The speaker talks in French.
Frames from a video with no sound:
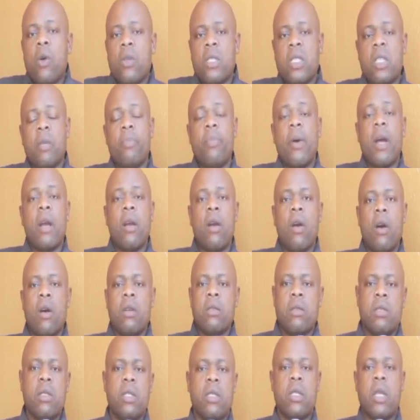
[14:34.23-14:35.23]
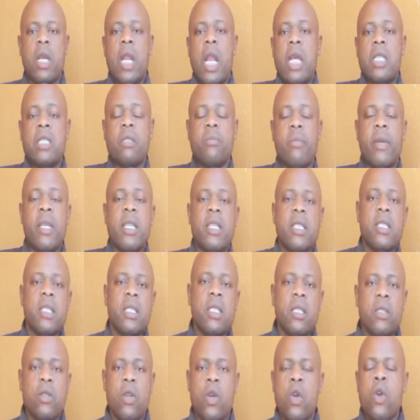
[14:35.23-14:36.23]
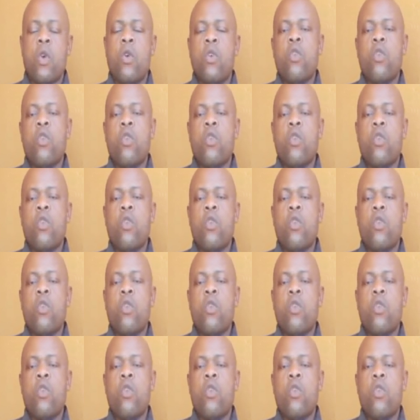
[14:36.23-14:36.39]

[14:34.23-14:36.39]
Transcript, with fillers: on ne sait pas quand, si c'est la semaine ici